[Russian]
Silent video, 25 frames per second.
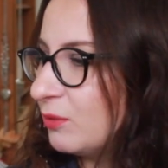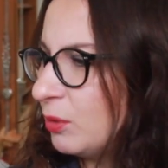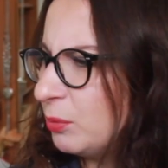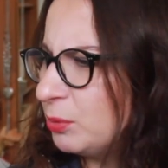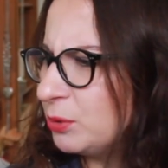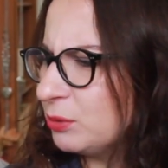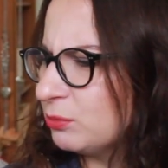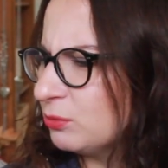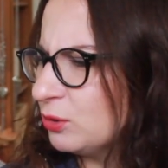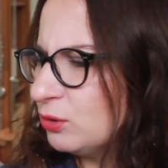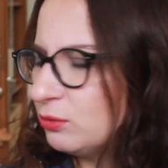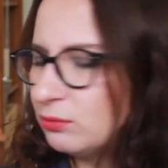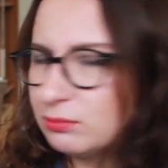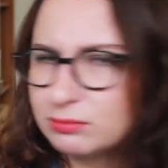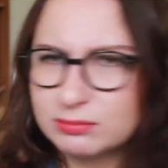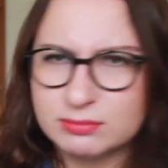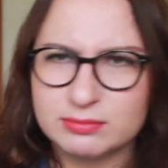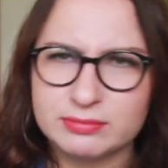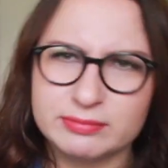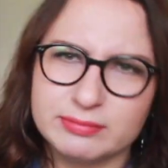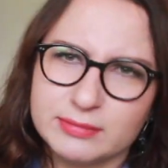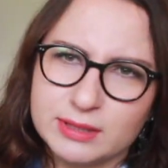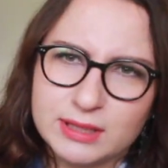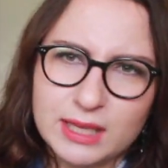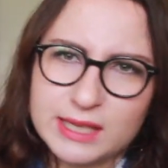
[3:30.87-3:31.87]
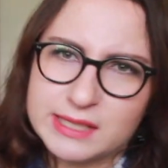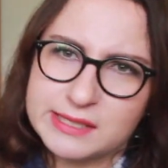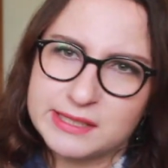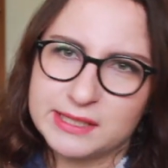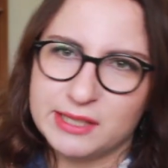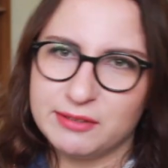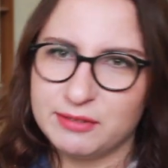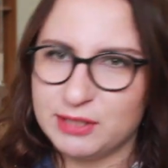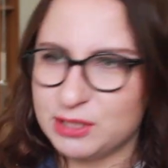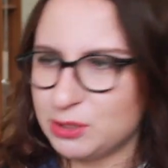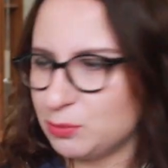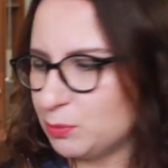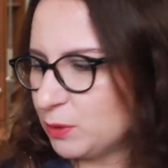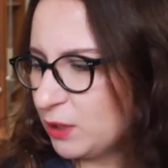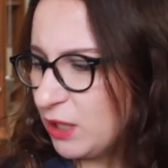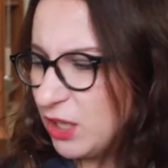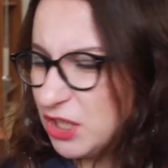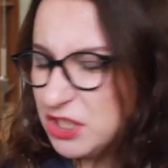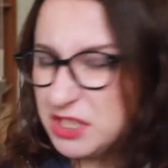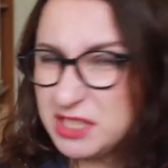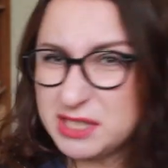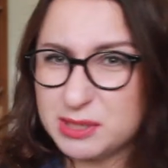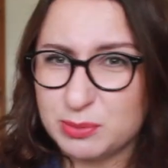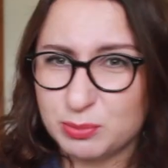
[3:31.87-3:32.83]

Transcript: В общем, ну, классная вещь, мне кажется,